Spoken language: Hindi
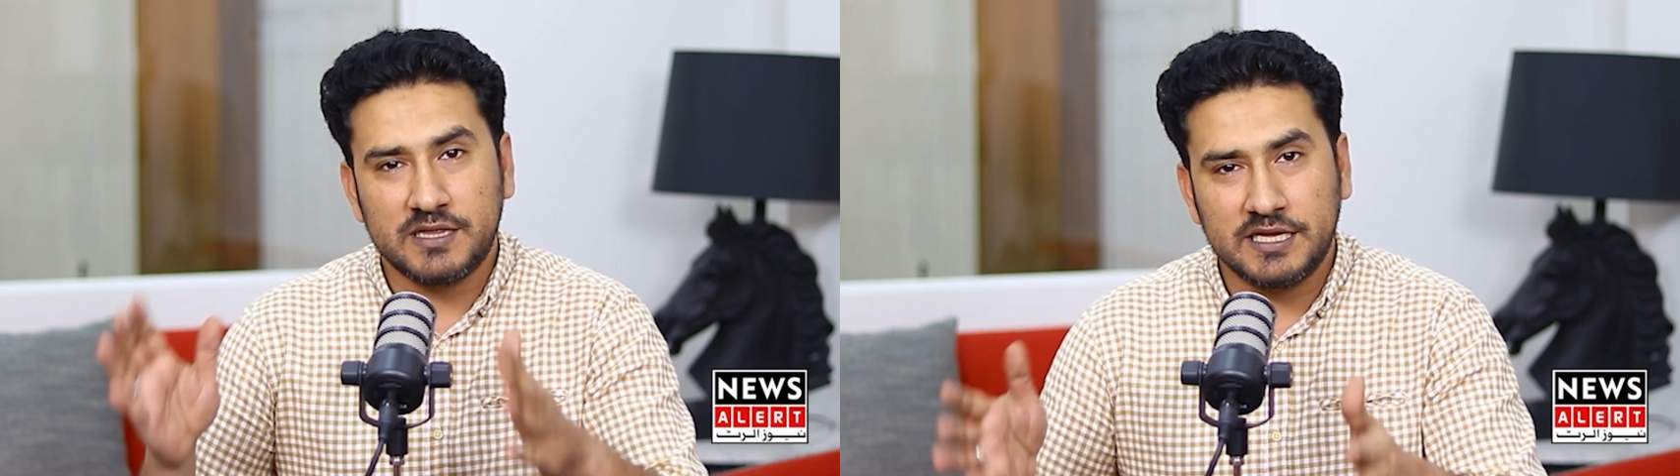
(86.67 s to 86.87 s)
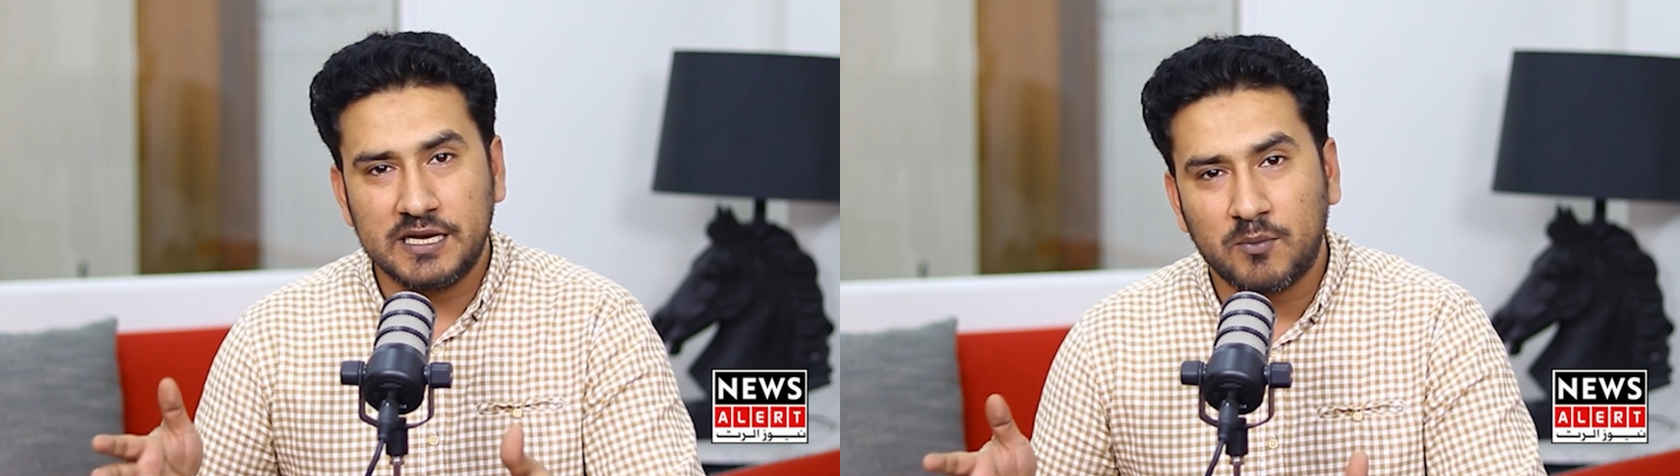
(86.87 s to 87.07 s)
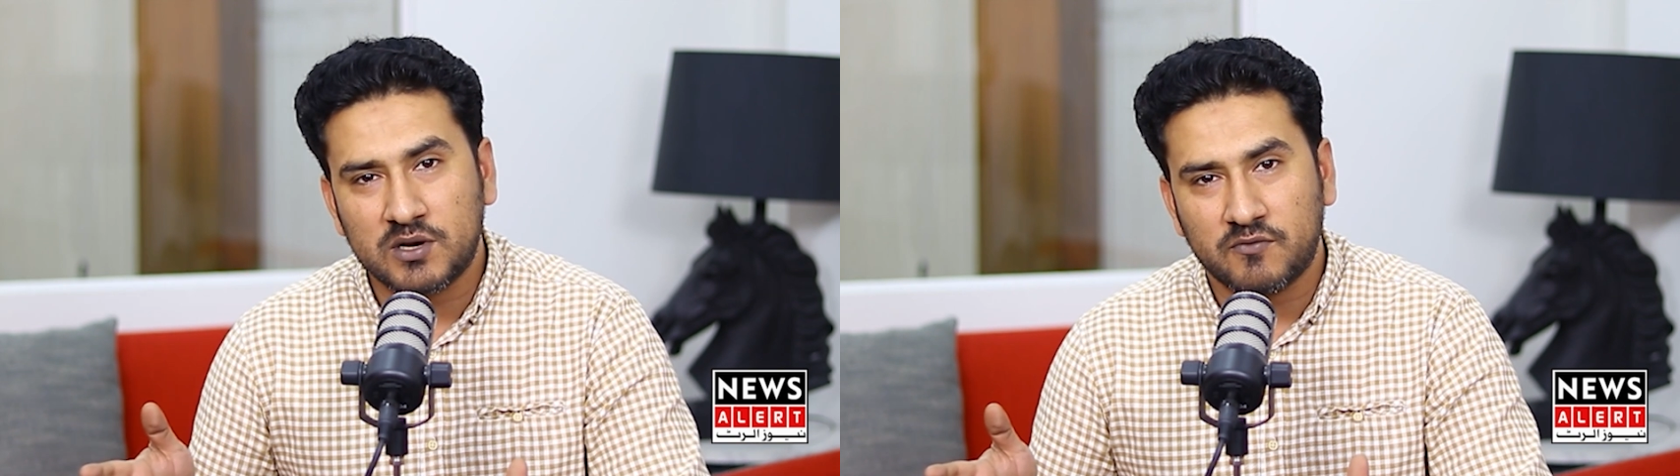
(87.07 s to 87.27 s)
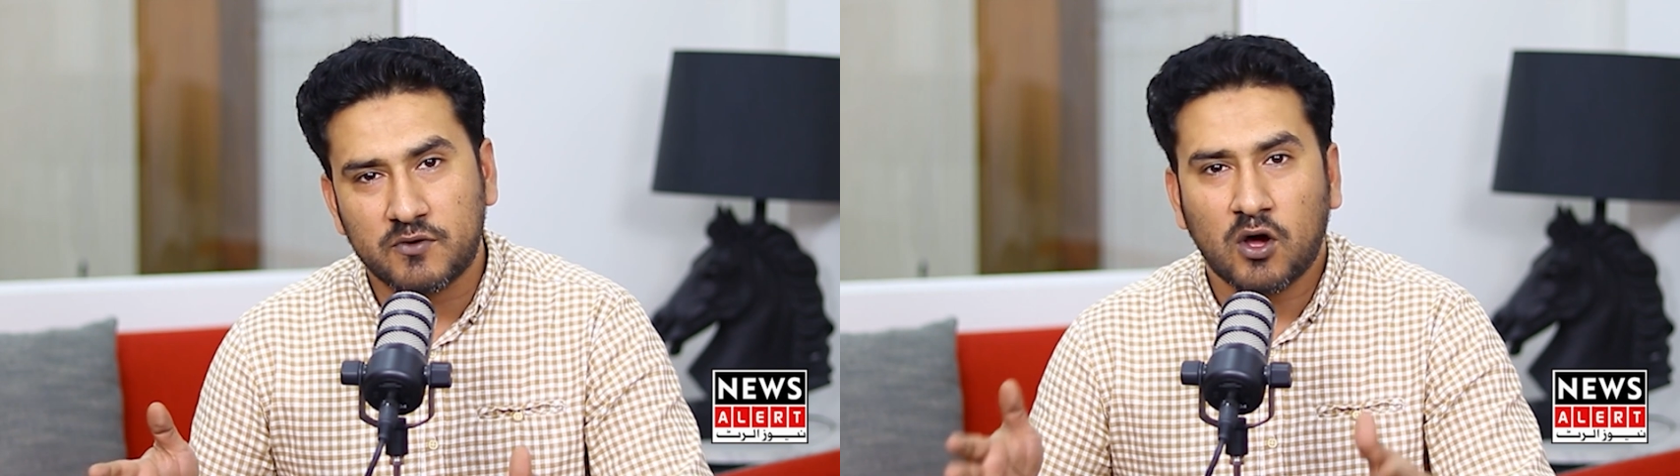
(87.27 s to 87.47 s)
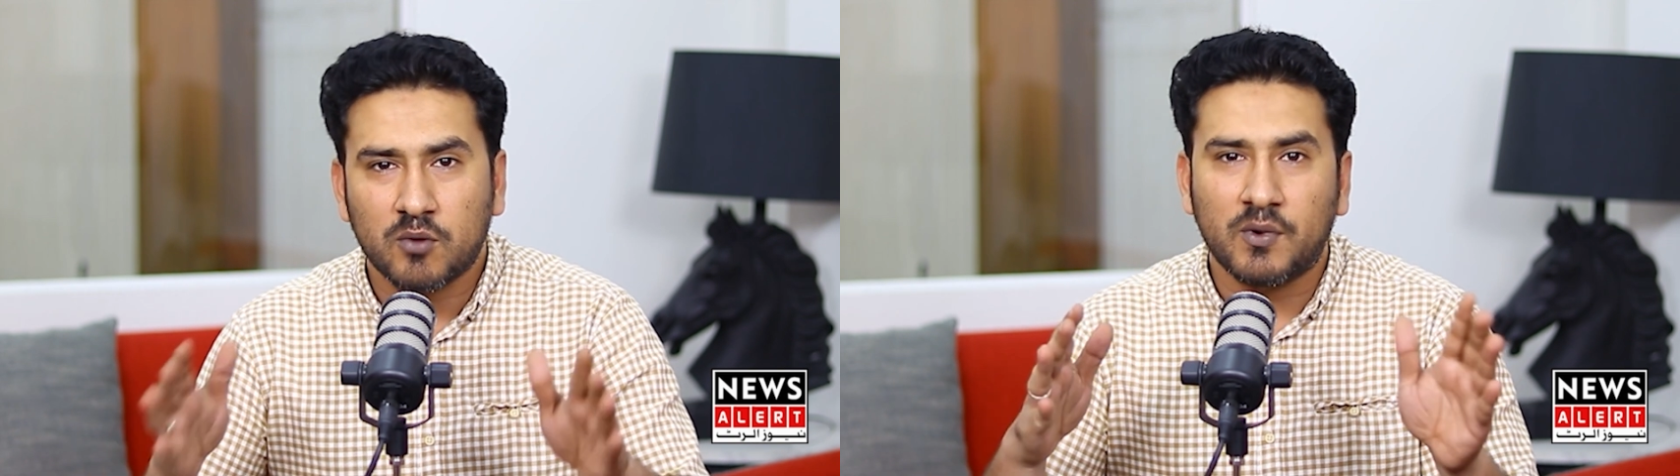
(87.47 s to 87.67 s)
मदीना
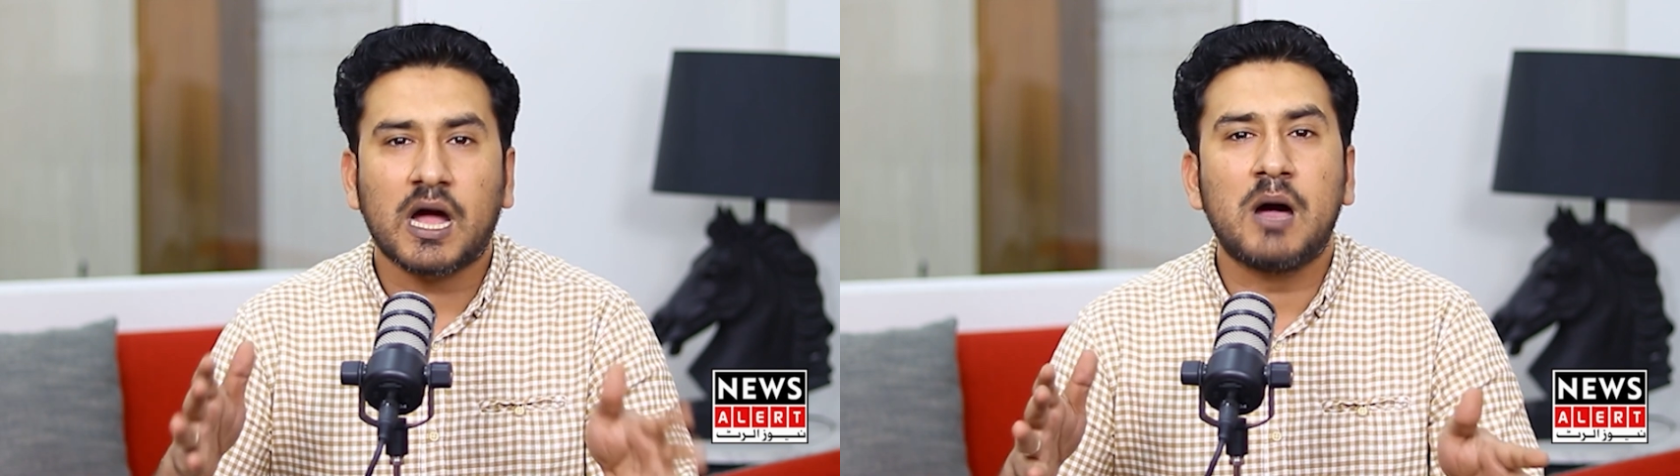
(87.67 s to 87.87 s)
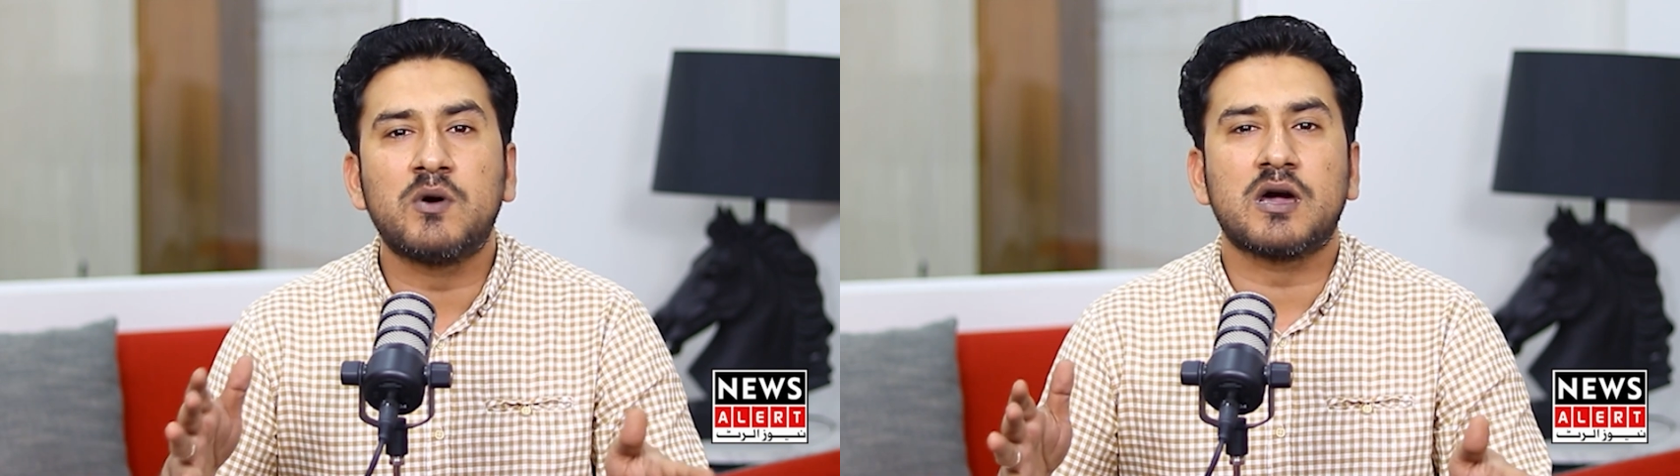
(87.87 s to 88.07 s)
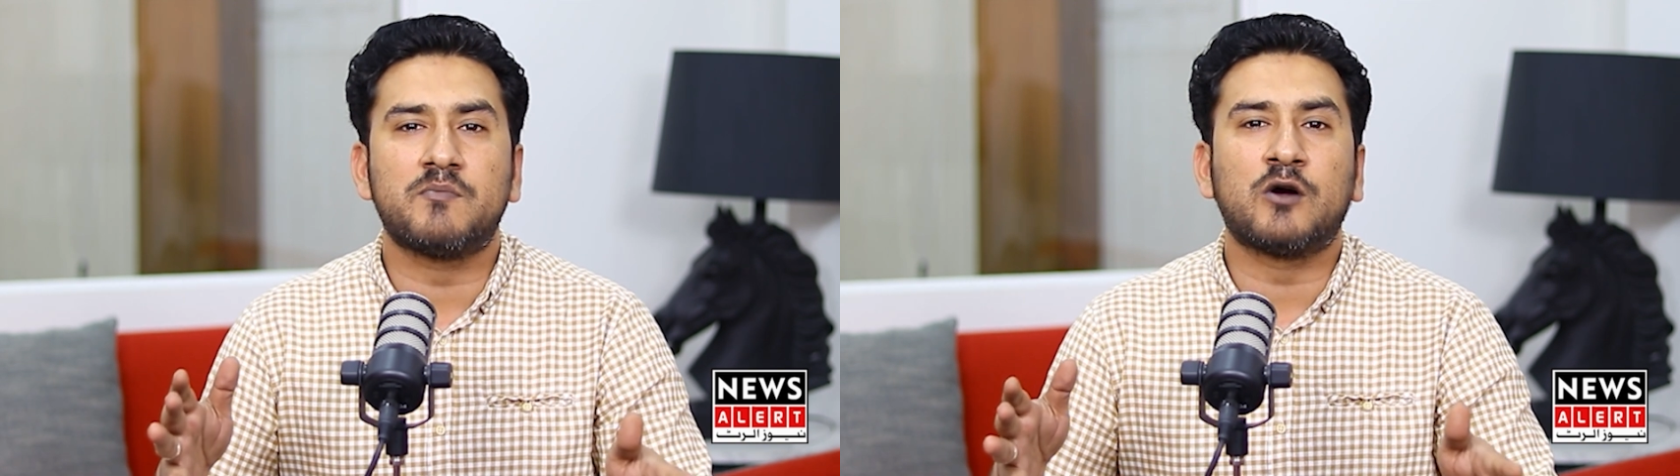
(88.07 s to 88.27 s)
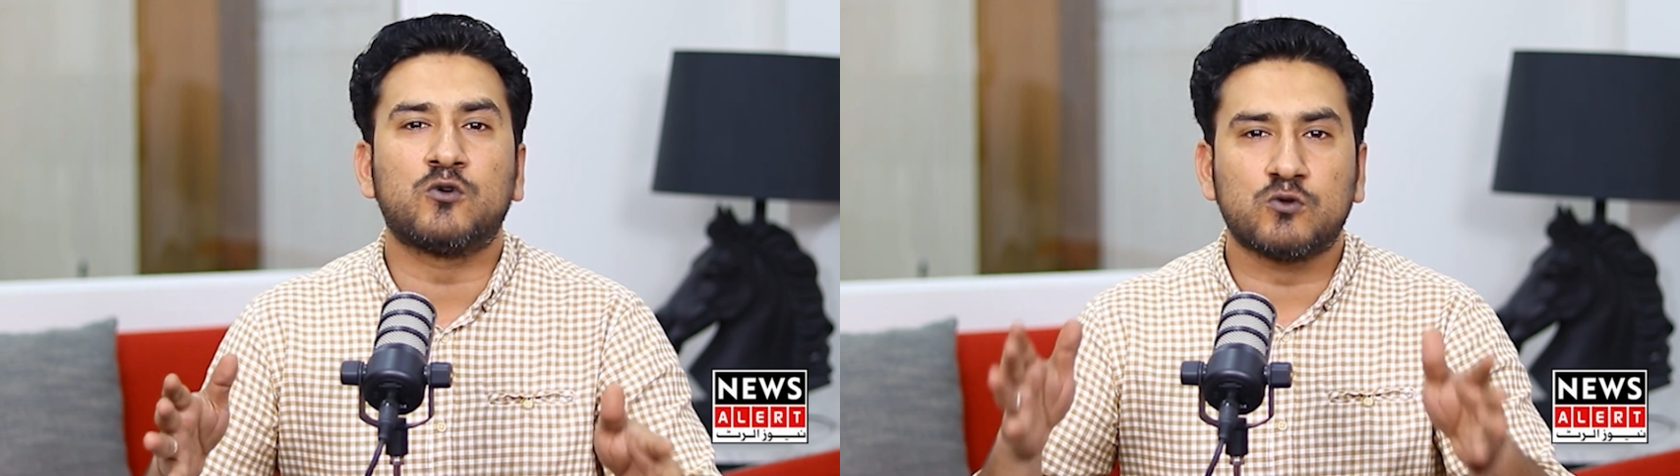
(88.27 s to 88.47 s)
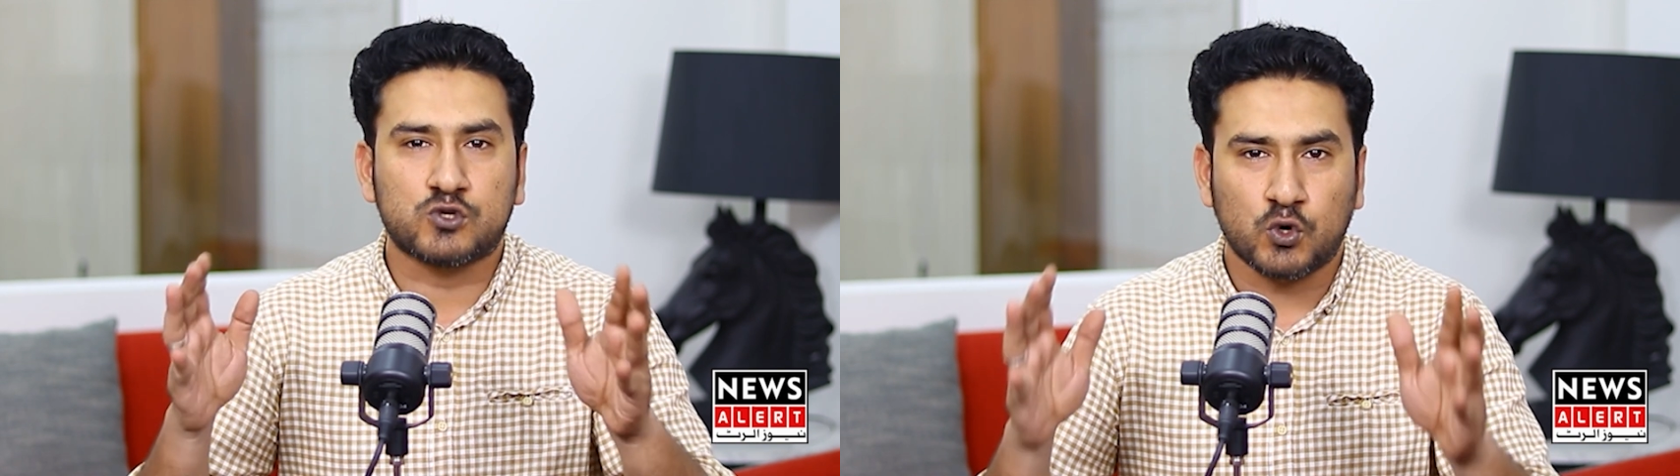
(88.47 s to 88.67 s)
मनवरा और मक्का मुकरमा
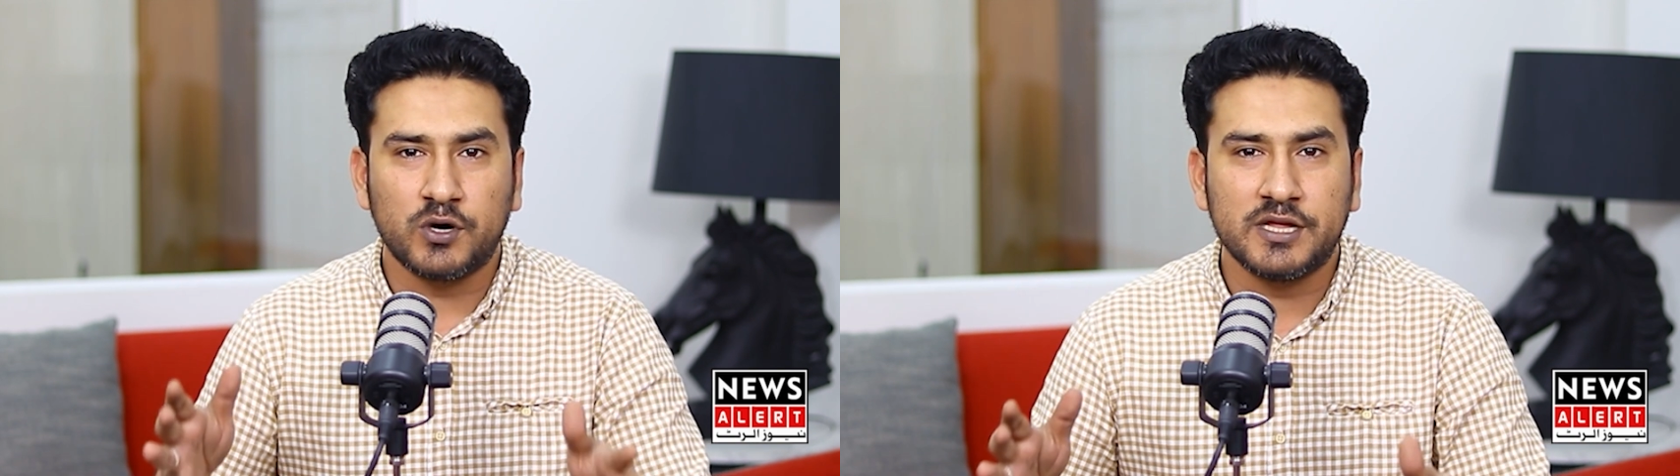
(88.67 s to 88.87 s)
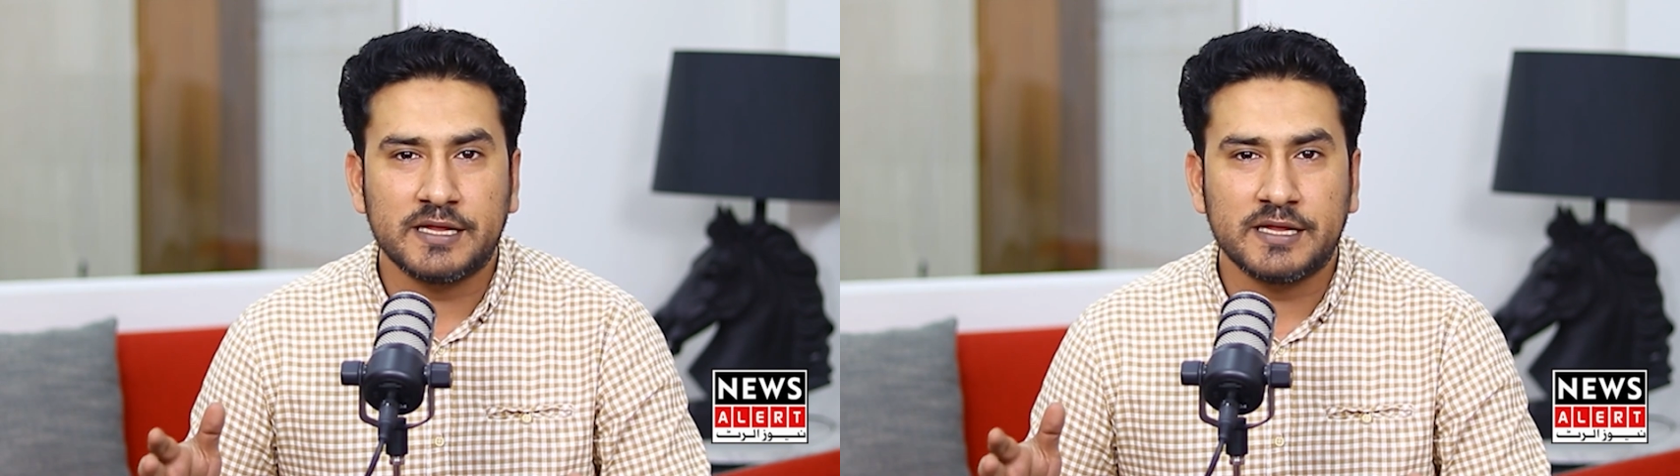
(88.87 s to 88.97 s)
को तो छोड़ ही